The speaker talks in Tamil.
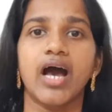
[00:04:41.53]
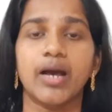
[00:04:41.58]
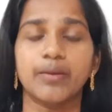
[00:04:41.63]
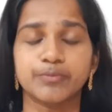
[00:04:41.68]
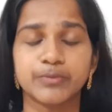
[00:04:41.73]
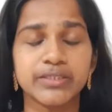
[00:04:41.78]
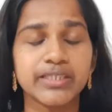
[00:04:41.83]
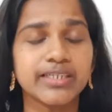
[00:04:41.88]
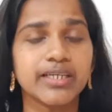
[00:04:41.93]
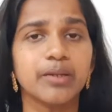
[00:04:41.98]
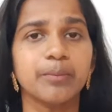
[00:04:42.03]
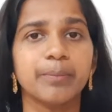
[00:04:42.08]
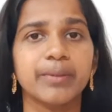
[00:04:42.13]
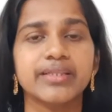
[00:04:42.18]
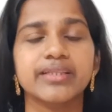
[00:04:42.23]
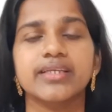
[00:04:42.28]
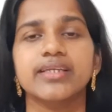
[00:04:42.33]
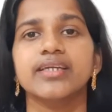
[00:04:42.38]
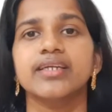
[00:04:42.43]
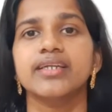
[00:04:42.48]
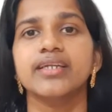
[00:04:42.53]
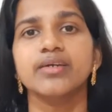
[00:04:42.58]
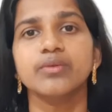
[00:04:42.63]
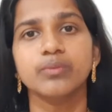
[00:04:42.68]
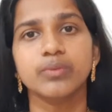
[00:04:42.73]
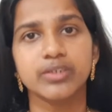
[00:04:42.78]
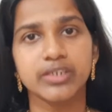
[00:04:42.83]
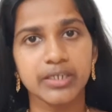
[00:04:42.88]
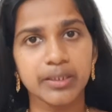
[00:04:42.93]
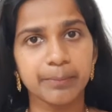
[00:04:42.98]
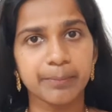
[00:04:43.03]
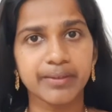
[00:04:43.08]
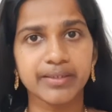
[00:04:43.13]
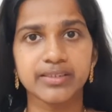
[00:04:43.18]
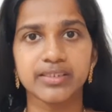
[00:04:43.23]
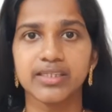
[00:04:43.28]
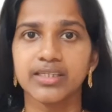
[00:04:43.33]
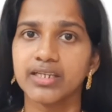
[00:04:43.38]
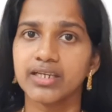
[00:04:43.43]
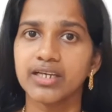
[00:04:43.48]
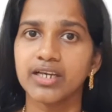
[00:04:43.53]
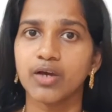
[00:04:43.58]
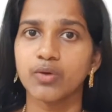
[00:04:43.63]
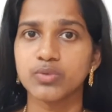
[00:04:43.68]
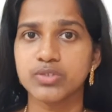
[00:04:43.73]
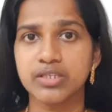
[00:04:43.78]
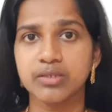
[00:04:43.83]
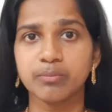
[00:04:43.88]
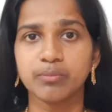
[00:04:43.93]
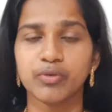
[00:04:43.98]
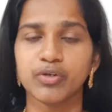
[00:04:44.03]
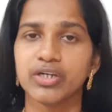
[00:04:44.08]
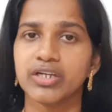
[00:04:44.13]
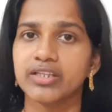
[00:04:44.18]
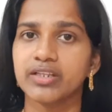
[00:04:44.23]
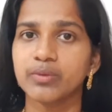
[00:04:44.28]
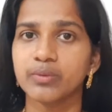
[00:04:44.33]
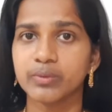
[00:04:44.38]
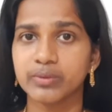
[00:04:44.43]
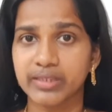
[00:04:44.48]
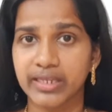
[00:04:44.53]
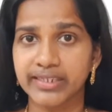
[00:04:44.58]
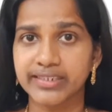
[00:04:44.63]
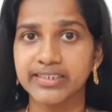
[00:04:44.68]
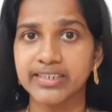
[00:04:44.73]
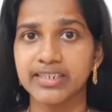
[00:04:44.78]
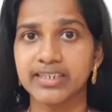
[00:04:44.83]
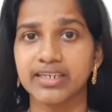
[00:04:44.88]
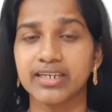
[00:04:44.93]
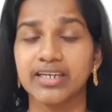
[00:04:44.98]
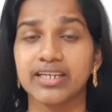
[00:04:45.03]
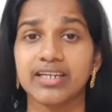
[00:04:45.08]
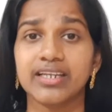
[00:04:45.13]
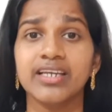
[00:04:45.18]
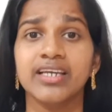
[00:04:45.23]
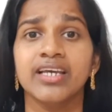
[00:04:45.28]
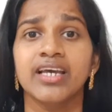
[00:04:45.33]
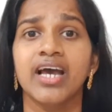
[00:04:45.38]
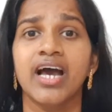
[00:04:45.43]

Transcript: அப்சர் கான் பார்த்தீங்கன்னா உக்கடம் பகுதியில் ஹவுசிங் போர்டில் தான் தங்கியிருக்காரு